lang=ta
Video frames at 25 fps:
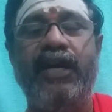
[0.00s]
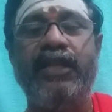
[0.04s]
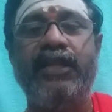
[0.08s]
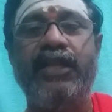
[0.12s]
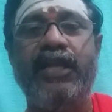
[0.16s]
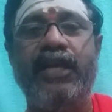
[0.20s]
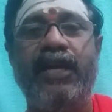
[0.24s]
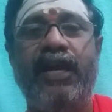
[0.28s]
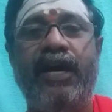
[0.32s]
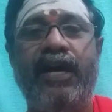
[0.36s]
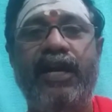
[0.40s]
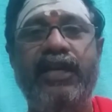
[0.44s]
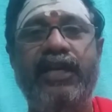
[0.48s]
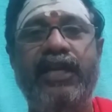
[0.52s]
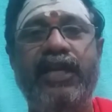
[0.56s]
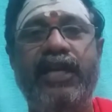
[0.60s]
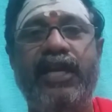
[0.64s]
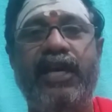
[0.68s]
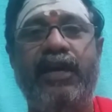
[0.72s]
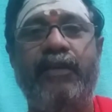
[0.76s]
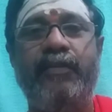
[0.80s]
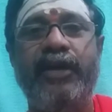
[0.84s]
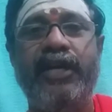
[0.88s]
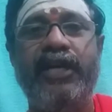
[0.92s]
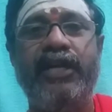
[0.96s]
அந்த நாட்டை
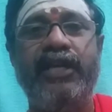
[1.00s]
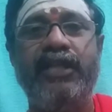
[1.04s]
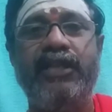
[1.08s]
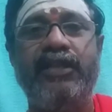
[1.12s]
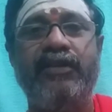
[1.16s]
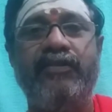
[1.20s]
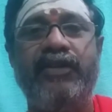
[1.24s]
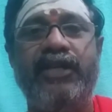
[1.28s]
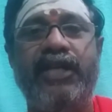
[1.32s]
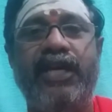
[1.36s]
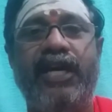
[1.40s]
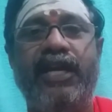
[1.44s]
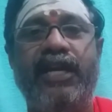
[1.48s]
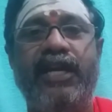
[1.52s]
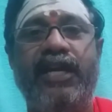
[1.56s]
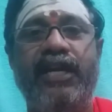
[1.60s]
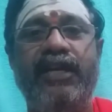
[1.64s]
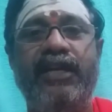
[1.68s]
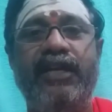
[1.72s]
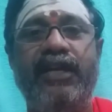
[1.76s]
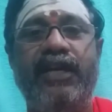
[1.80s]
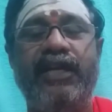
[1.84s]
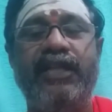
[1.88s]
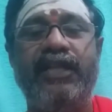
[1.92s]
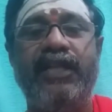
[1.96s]
அபகரித்து
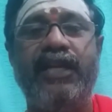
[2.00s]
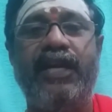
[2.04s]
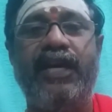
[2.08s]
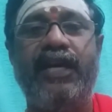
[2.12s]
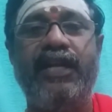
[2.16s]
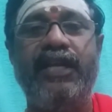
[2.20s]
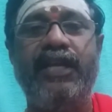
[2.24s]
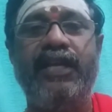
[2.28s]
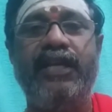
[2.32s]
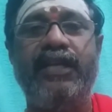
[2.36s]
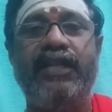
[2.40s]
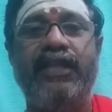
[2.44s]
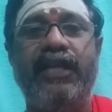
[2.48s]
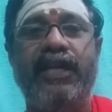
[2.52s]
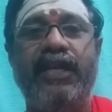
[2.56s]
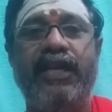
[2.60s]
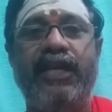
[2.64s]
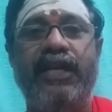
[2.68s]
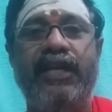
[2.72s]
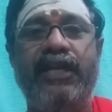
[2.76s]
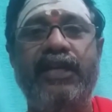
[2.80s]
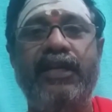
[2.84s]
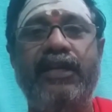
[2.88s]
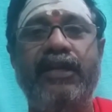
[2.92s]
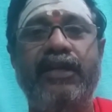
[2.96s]
விட்டார்கள் அதனாலே இந்த
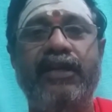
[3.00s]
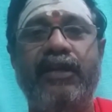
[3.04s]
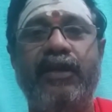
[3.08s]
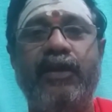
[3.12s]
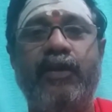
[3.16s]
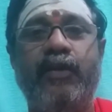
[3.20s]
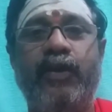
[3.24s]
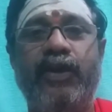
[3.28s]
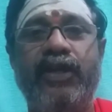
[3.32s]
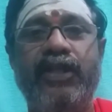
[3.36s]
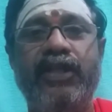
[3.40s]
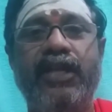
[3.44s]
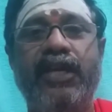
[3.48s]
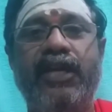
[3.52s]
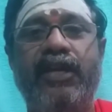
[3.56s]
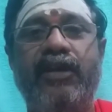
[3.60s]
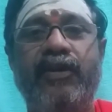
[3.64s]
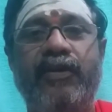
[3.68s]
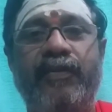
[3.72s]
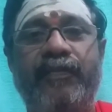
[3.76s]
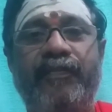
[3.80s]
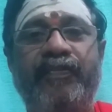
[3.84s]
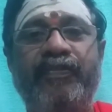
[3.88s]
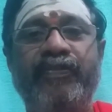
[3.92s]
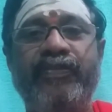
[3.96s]
இரண்டு
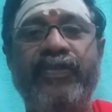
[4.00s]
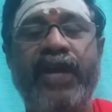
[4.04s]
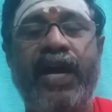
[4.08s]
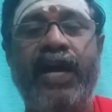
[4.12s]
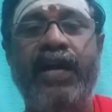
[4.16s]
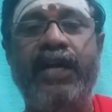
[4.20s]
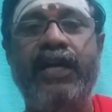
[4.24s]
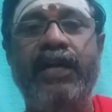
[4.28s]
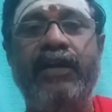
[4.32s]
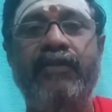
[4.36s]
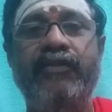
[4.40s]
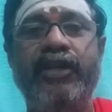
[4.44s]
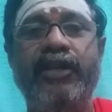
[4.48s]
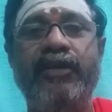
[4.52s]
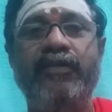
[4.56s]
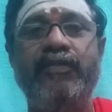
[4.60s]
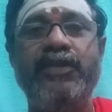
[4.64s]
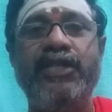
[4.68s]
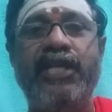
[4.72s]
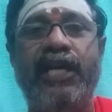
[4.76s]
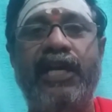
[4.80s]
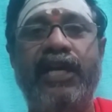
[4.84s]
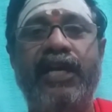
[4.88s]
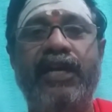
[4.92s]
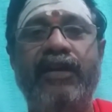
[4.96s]
குழந்தைகளும்
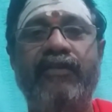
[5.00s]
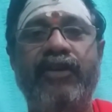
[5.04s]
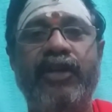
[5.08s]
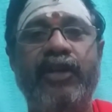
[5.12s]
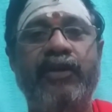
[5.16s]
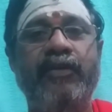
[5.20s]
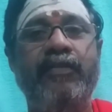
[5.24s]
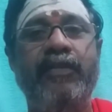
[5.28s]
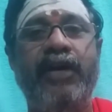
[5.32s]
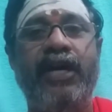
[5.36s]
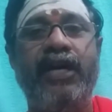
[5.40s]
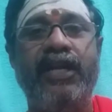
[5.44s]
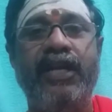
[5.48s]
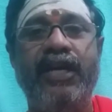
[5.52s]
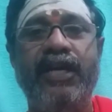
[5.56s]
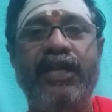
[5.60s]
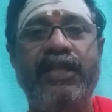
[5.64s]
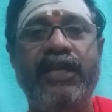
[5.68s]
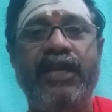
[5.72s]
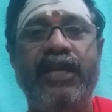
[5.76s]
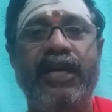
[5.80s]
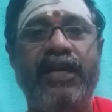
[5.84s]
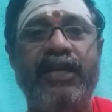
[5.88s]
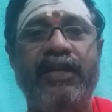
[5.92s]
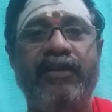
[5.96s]
அங்கவையும் சங்கவையும்
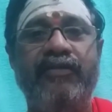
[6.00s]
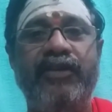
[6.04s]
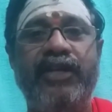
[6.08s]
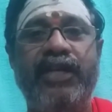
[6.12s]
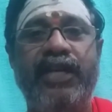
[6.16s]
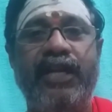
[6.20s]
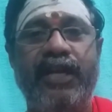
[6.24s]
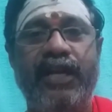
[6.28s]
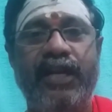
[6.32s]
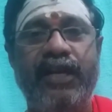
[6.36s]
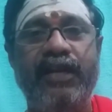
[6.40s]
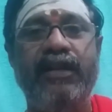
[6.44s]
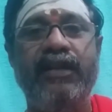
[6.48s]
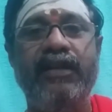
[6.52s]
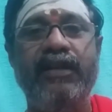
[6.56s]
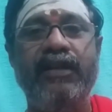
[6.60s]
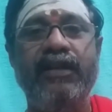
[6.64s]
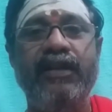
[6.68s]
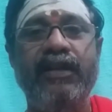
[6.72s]
அனாதையாகிவிட்டனர்